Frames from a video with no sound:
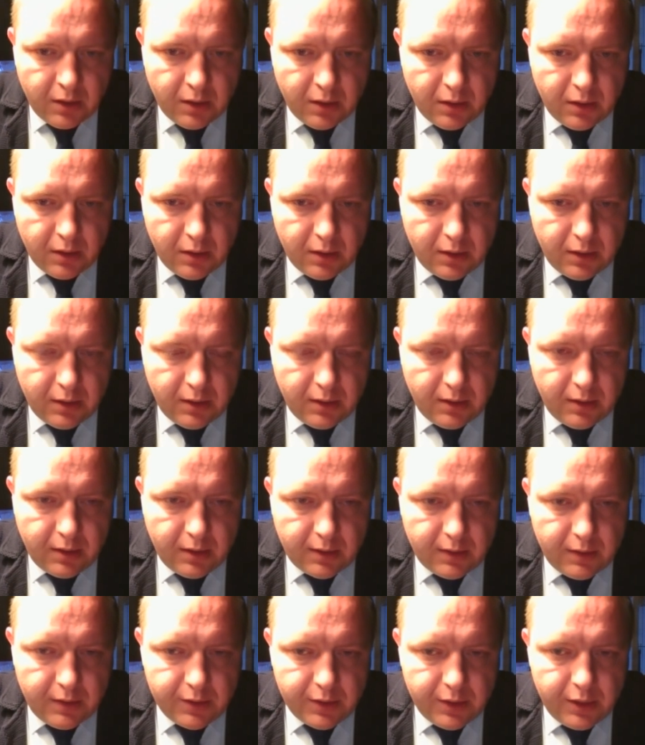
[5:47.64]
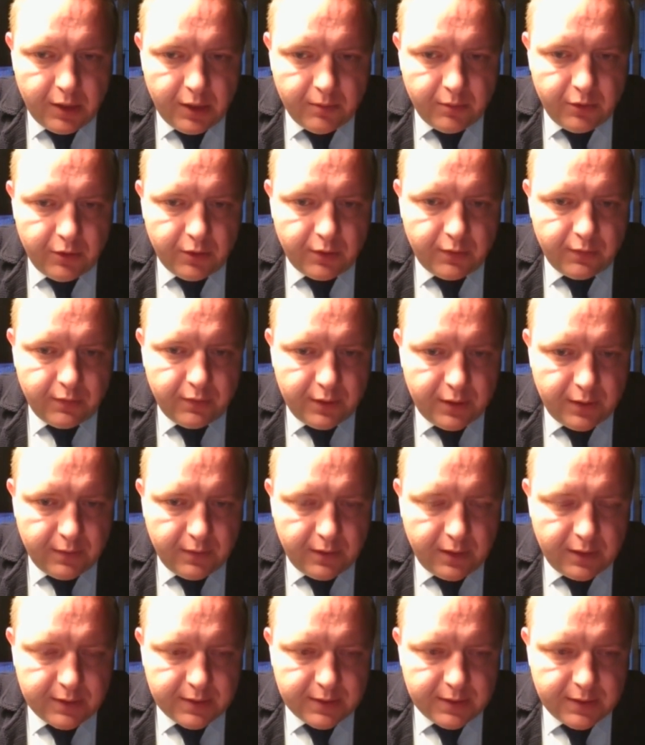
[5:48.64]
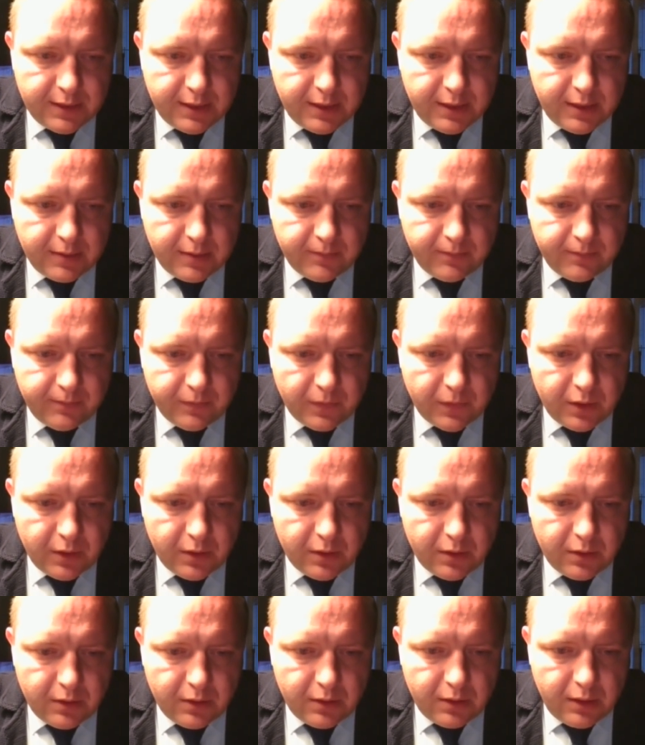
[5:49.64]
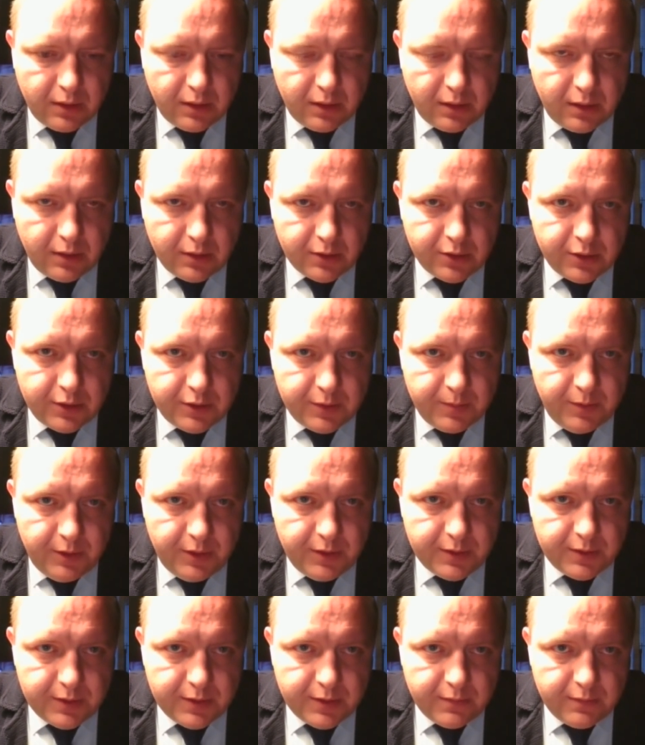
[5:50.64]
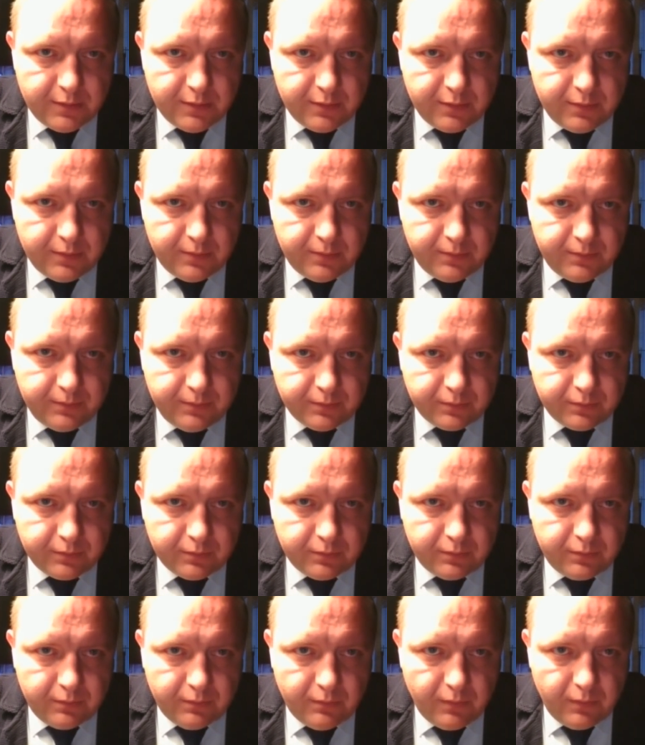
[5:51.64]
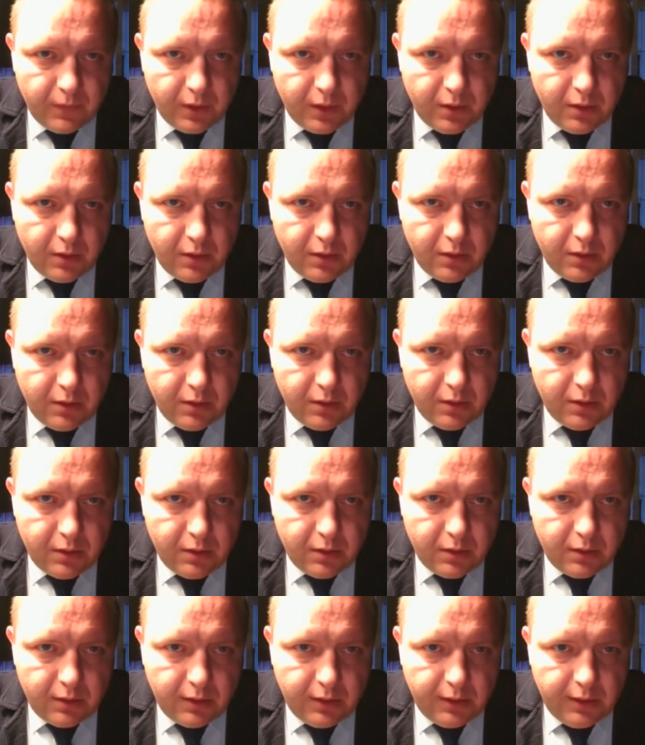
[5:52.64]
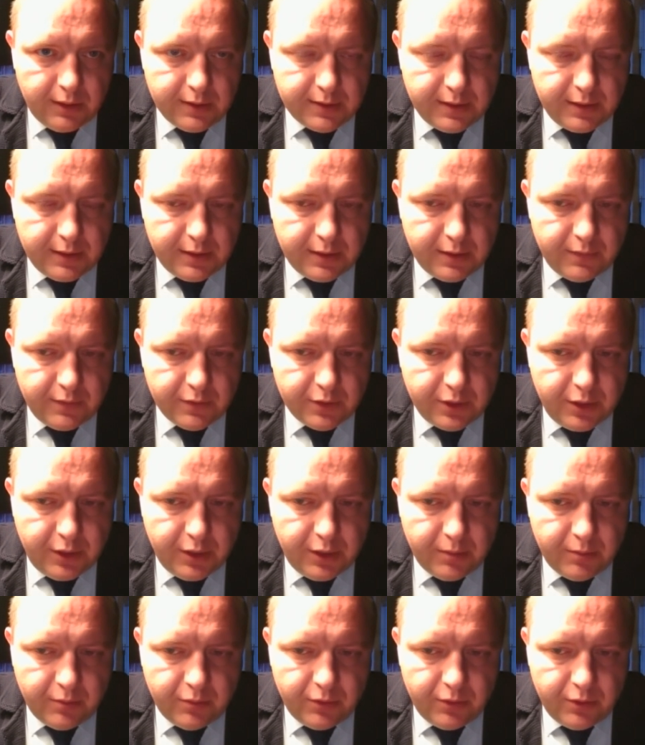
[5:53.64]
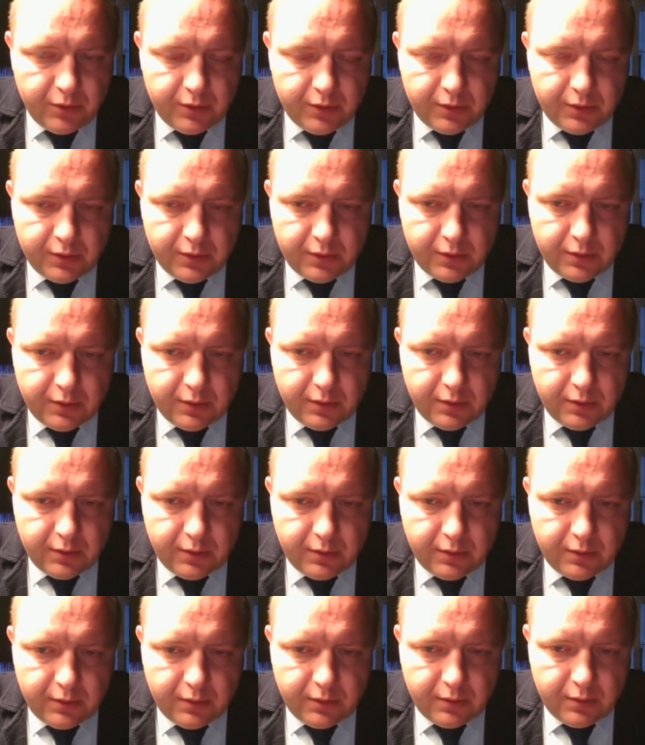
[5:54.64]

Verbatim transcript: А, разрешение будет выдаваться на 6 месяцев, а, если движение будет э, э,